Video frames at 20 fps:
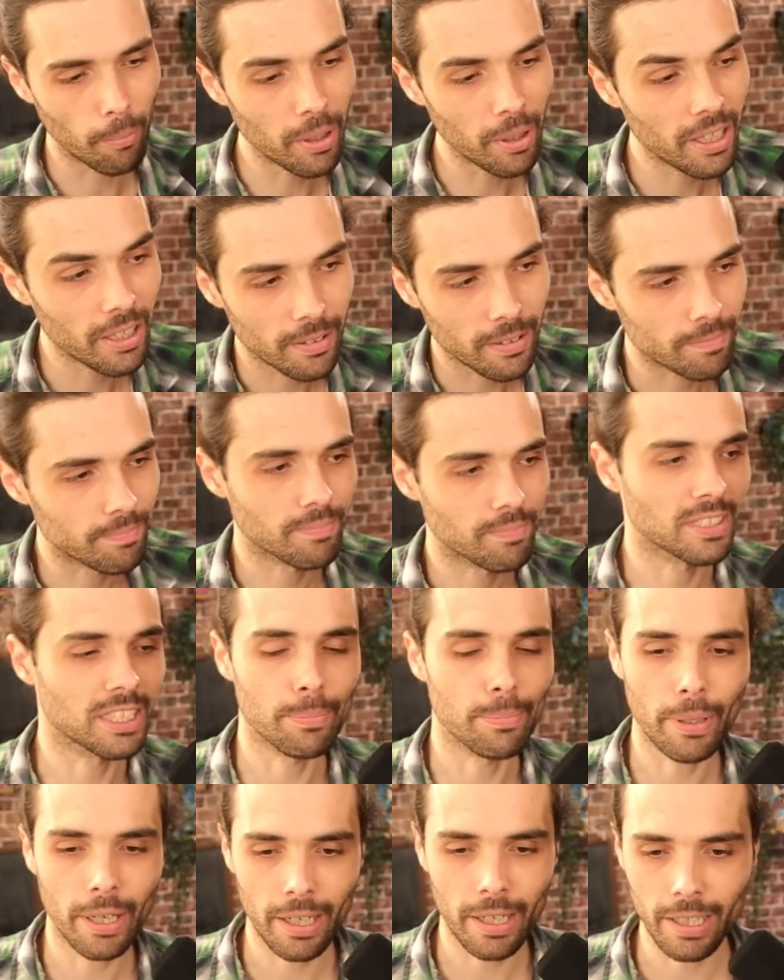mais
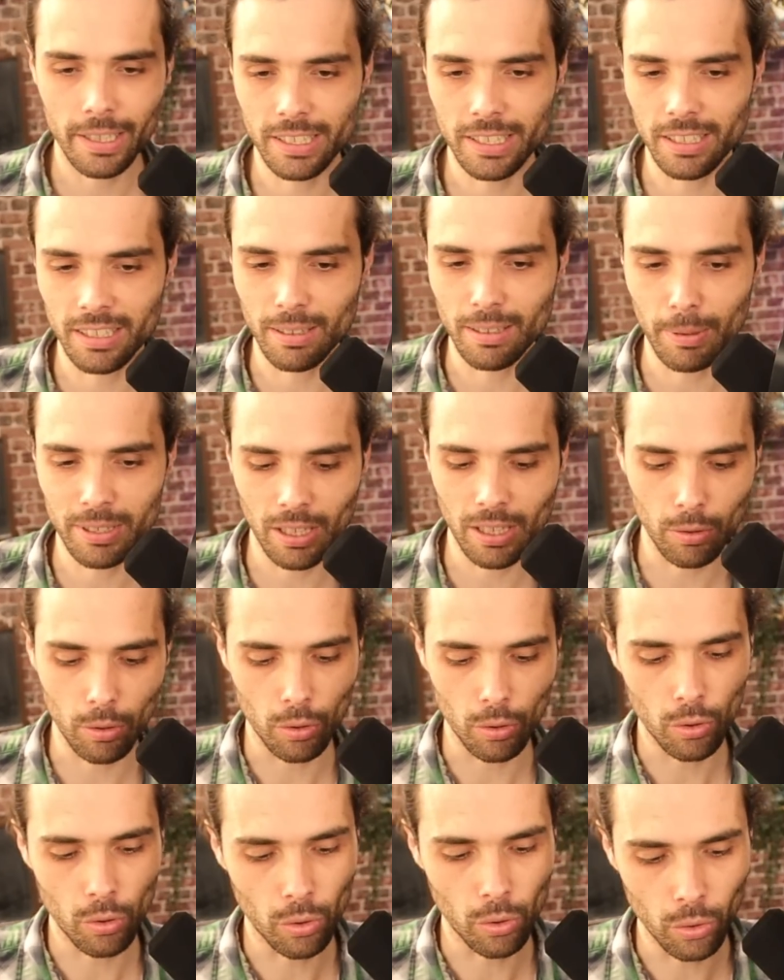c'est pas, c'est pas ça
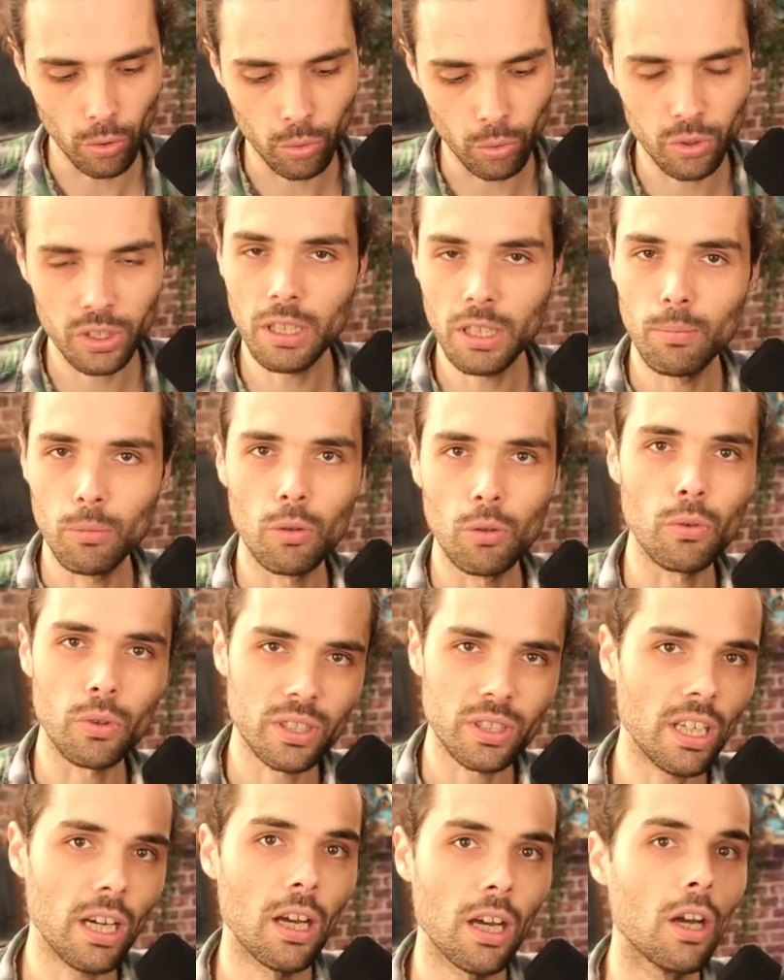le, souci. Mieux
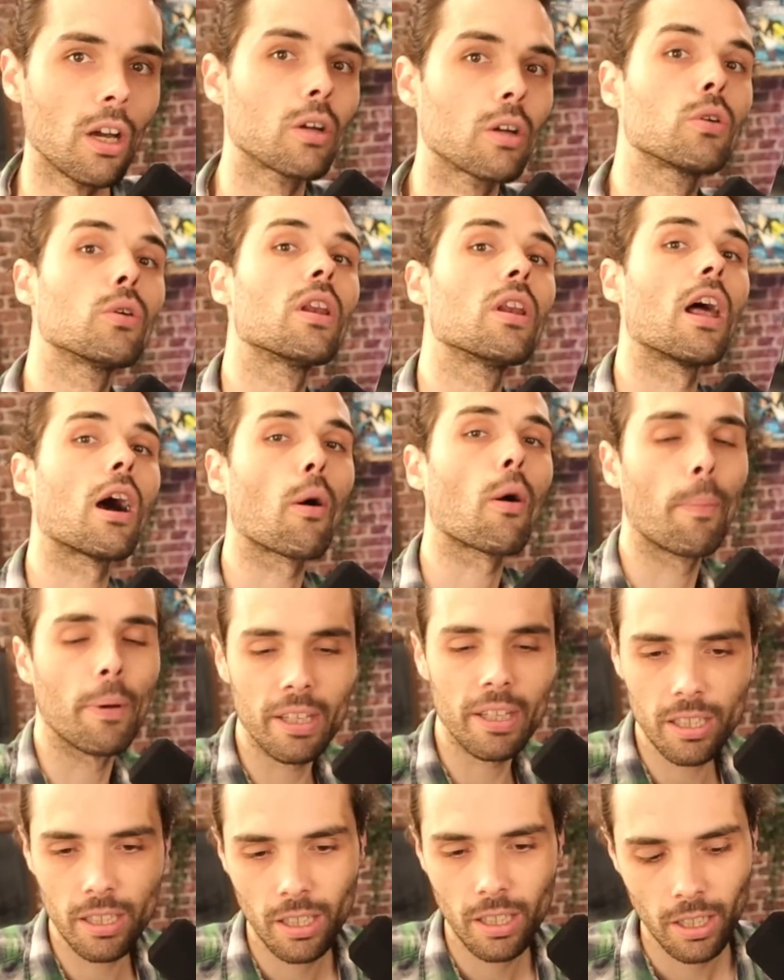vaut ça que de la
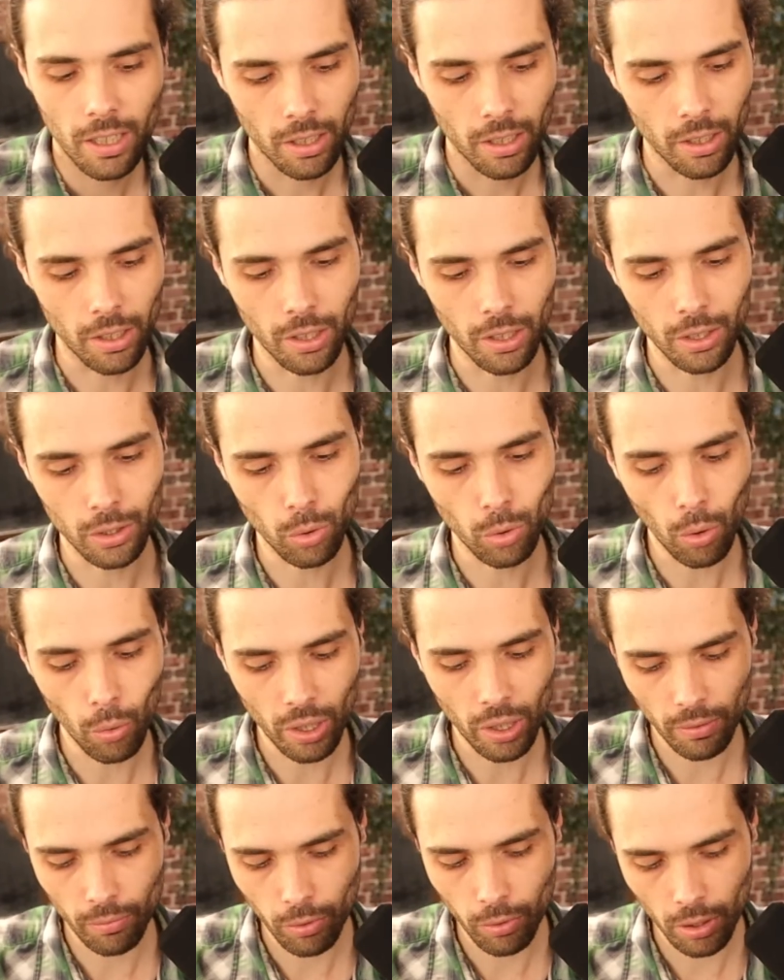repayer euh,
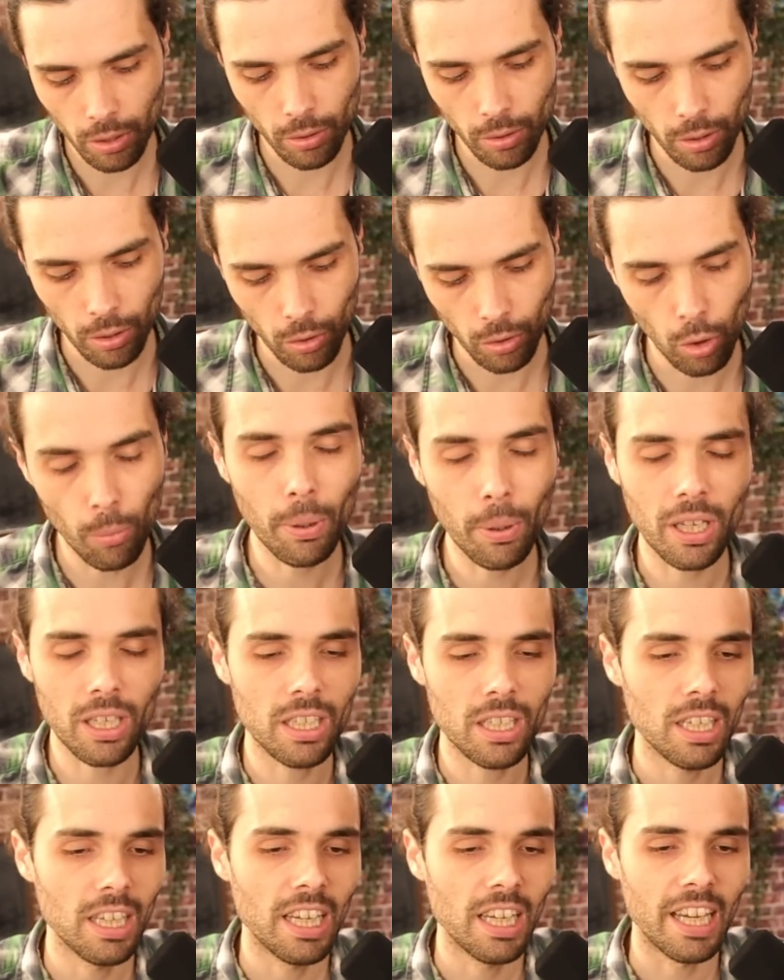3 ou 4 fois le,
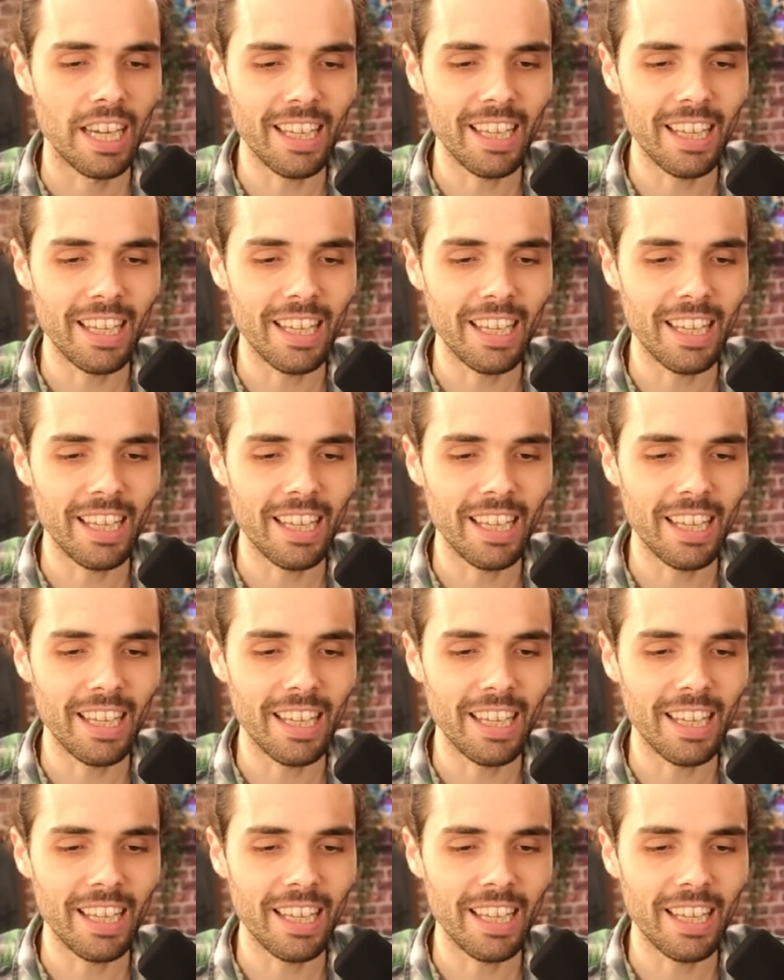prix.